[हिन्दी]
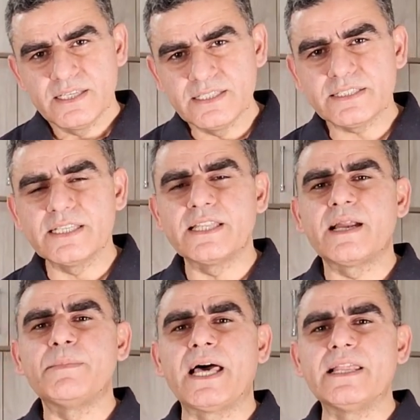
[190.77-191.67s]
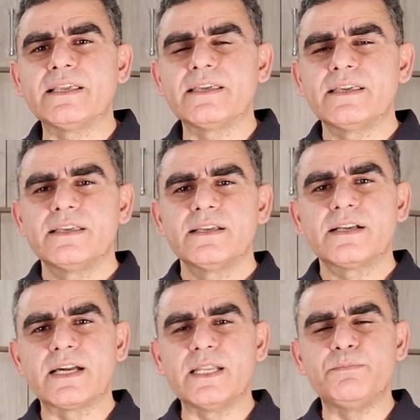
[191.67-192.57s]
इसके अंदर आप डालेंगे
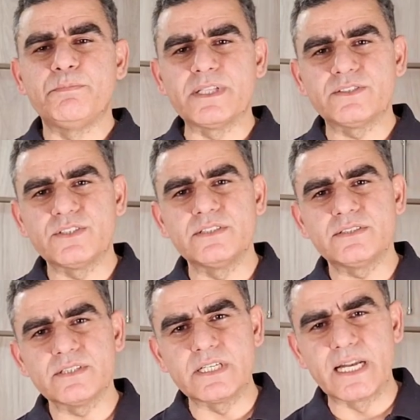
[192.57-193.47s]
करीब 25